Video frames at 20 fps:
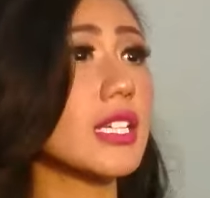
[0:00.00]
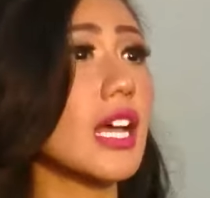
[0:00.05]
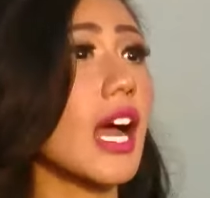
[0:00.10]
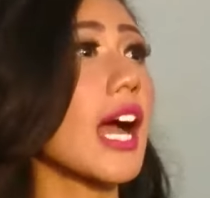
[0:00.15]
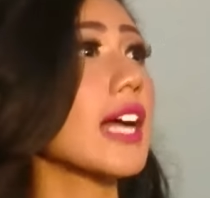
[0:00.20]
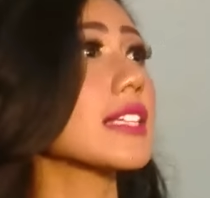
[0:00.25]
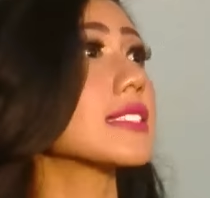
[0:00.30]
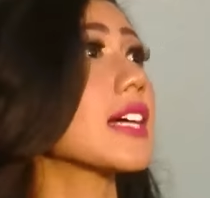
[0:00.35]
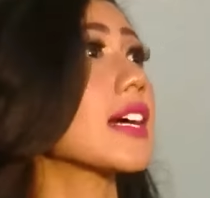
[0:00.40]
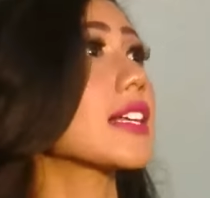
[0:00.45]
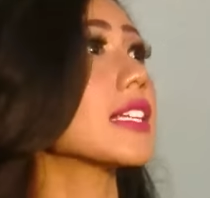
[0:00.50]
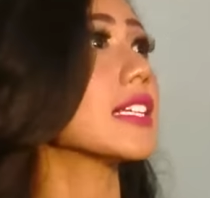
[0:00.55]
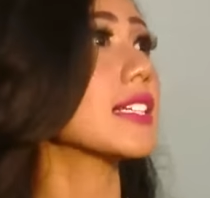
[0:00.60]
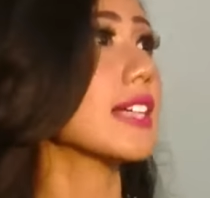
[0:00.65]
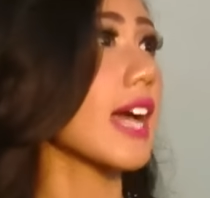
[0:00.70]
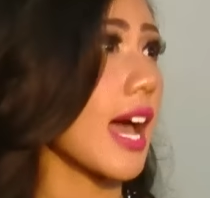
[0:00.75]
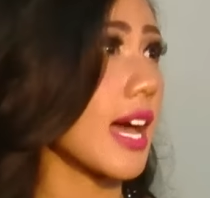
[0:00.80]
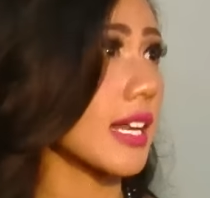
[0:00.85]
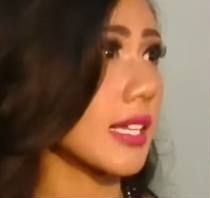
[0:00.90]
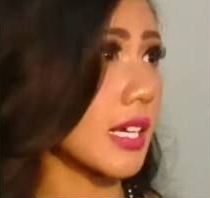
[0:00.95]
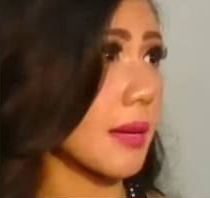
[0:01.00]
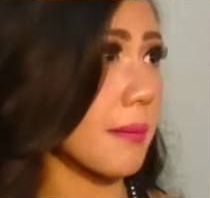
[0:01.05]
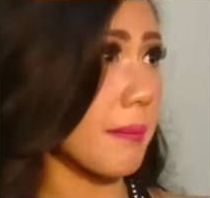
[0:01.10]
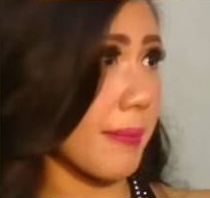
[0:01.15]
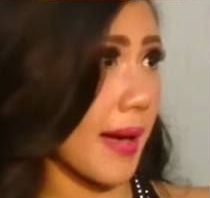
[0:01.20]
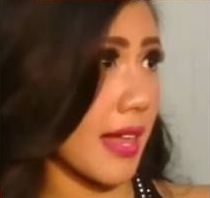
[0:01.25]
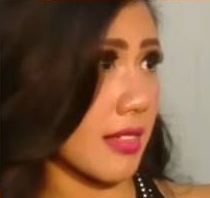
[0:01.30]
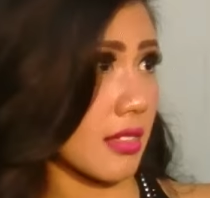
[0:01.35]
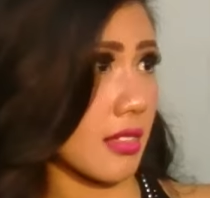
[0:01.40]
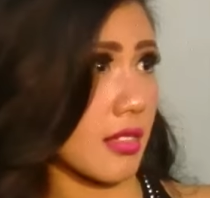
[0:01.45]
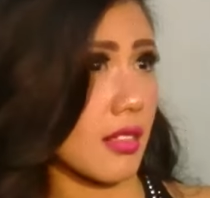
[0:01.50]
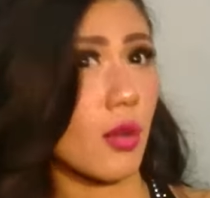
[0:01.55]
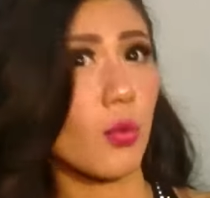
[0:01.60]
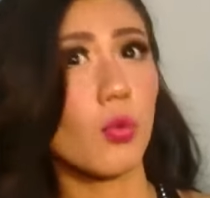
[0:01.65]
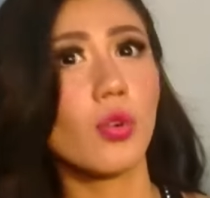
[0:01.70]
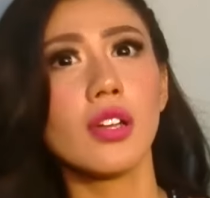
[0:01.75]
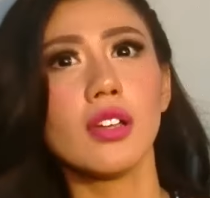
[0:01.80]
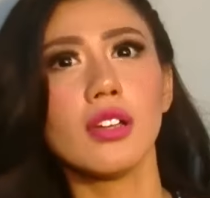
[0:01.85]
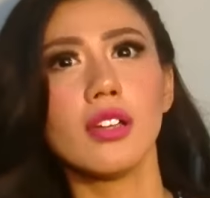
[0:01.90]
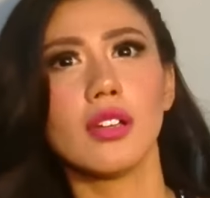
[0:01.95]
Dia ngajak nikah hari keempat.
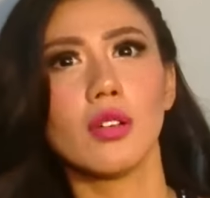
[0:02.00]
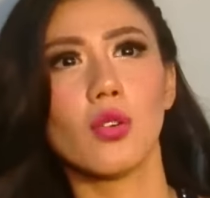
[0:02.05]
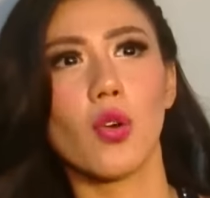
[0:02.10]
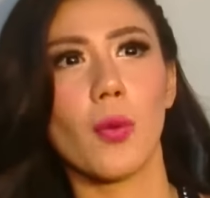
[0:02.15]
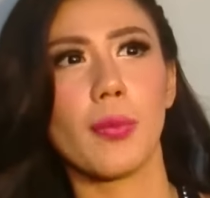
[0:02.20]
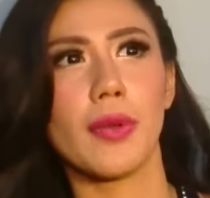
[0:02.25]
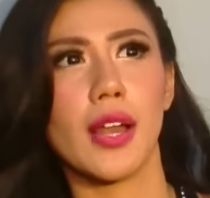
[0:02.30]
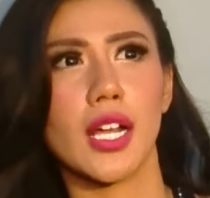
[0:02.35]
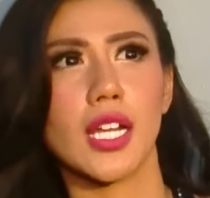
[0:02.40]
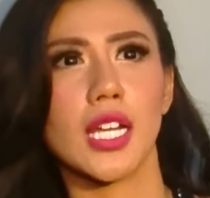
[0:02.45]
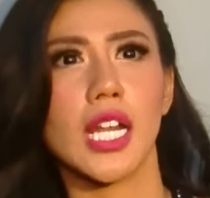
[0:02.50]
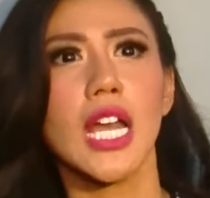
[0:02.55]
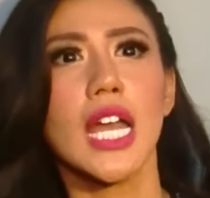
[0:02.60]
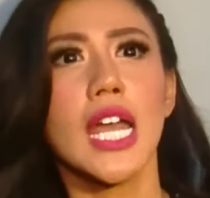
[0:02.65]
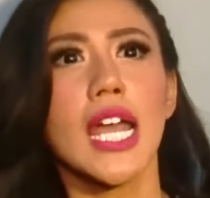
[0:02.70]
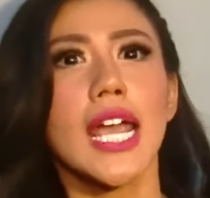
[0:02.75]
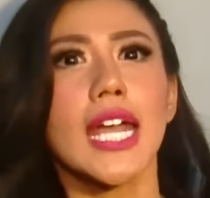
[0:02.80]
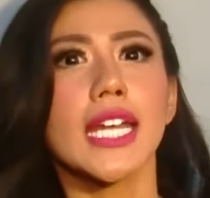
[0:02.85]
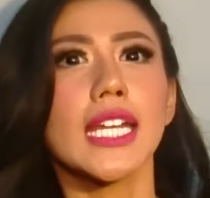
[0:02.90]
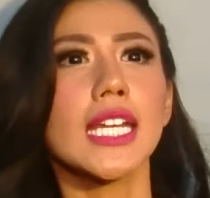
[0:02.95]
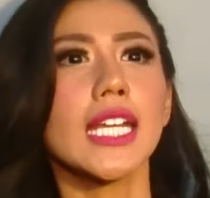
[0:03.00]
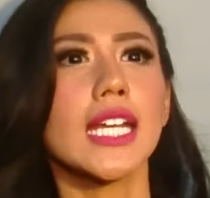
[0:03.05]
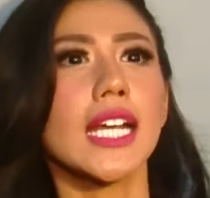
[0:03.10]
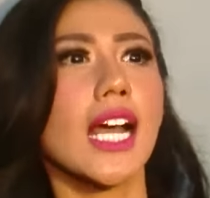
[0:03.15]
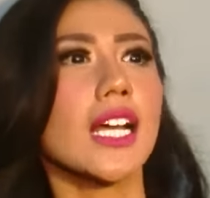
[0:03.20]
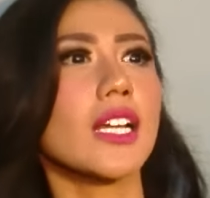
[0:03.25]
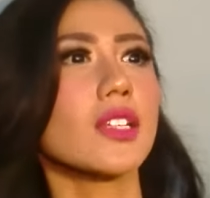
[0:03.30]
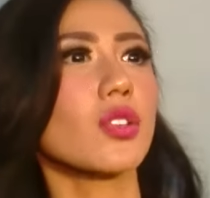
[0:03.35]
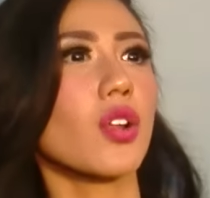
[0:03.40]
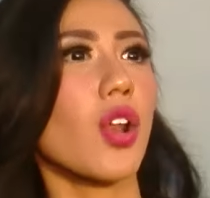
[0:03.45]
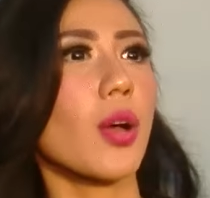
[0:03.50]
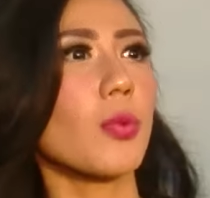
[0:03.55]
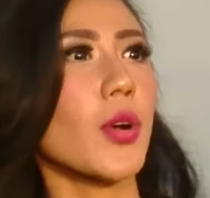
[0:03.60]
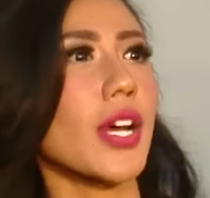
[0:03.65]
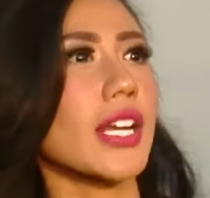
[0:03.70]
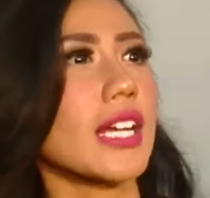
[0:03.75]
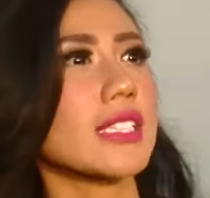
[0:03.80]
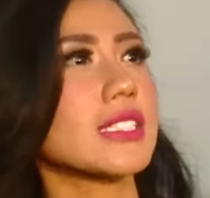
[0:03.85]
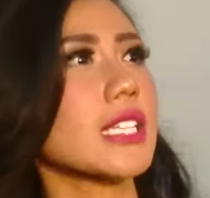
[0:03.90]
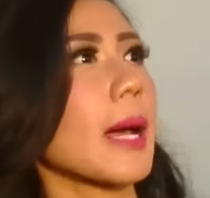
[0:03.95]
Wih, gue bilang gini, ini nikah gitu loh,
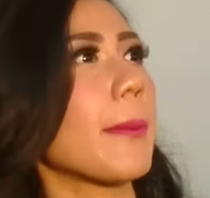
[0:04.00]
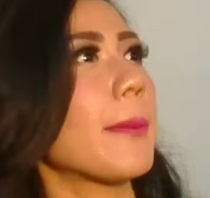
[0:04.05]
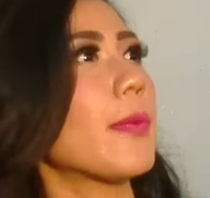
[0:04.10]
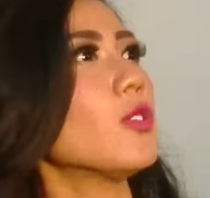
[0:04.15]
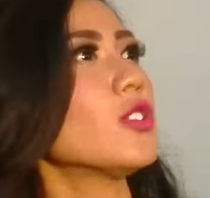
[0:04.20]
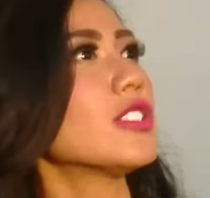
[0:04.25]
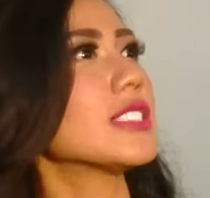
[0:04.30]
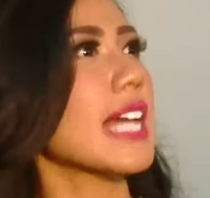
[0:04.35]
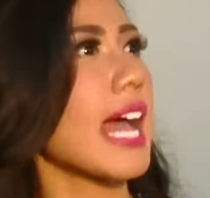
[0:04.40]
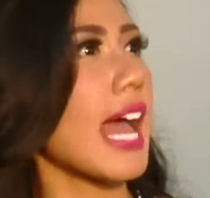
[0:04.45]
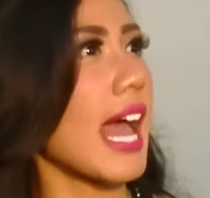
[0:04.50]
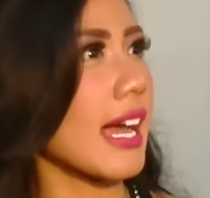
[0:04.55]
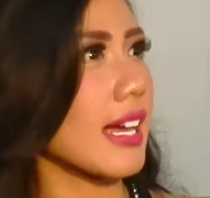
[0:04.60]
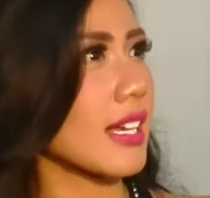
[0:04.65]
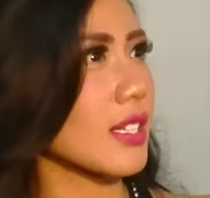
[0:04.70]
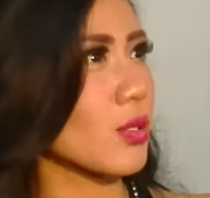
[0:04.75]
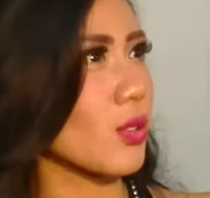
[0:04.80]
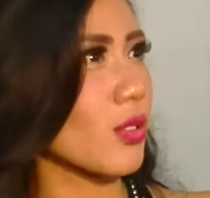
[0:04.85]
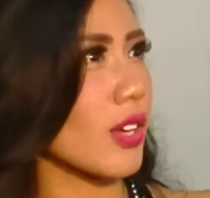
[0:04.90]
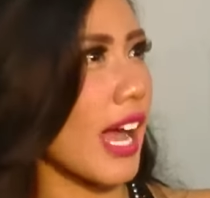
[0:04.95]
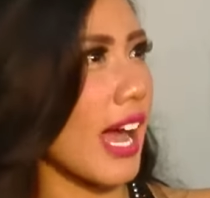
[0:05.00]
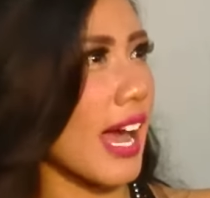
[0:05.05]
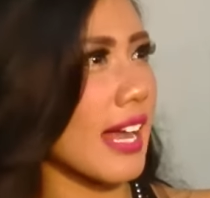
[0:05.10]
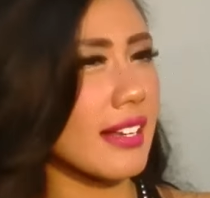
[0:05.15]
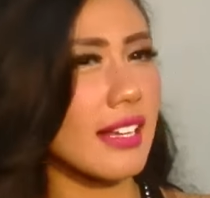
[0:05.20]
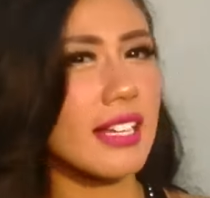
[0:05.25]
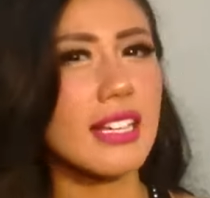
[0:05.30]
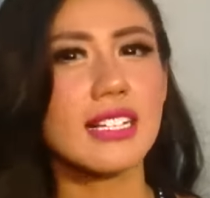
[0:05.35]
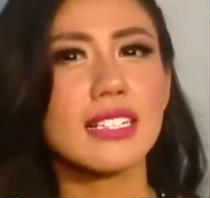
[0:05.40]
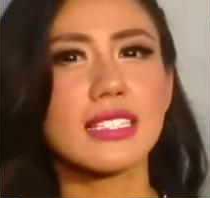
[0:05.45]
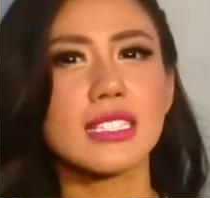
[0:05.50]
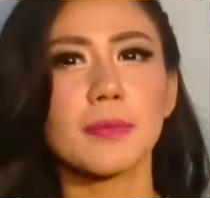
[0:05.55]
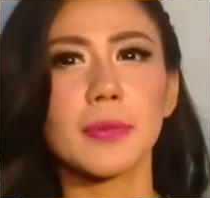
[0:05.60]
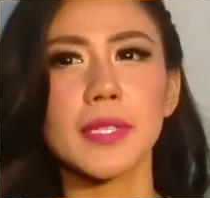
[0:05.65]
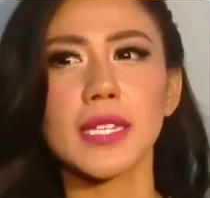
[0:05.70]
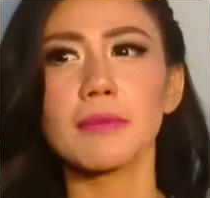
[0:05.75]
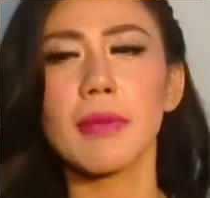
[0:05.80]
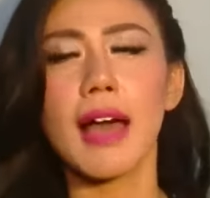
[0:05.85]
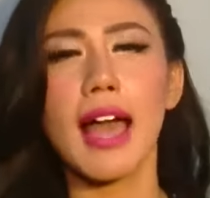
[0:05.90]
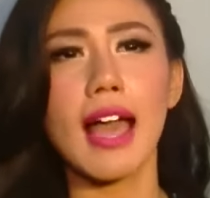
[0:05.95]
bukan ngajak ke puncak gitu kan.
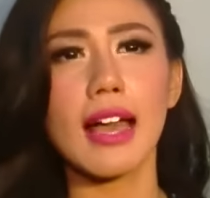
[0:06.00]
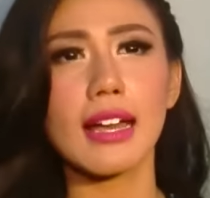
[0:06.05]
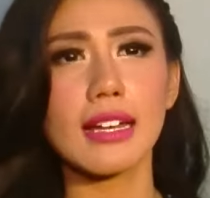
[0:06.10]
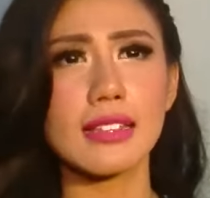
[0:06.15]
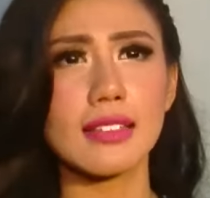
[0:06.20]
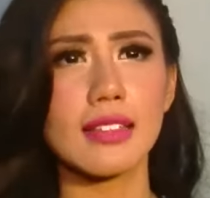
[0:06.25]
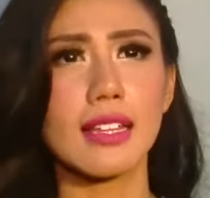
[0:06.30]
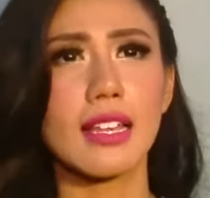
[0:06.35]
Cepet banget.